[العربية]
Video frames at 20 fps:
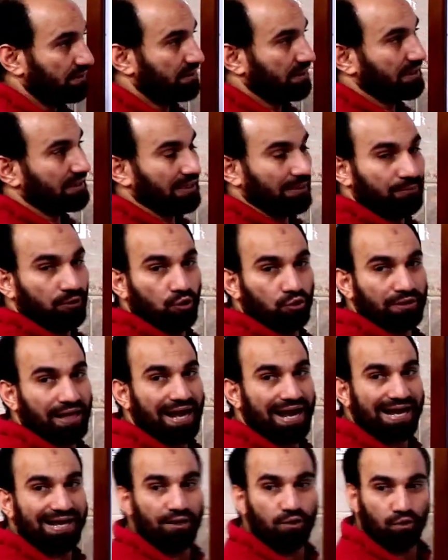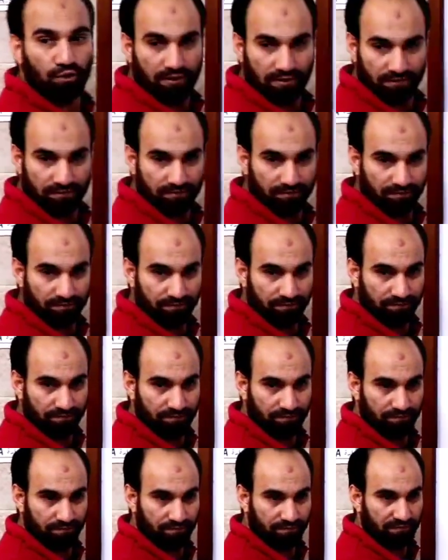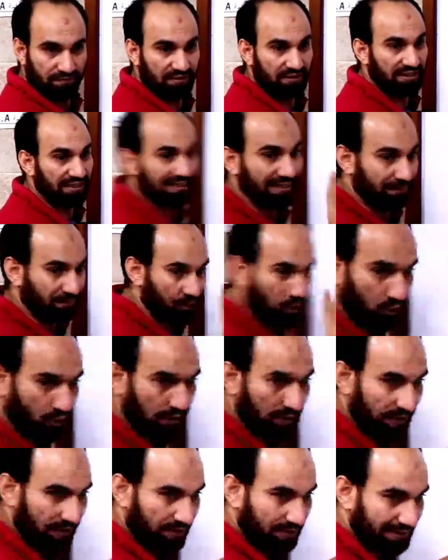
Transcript: تيجي تعمل له تحلل تيجي تعمل له ايه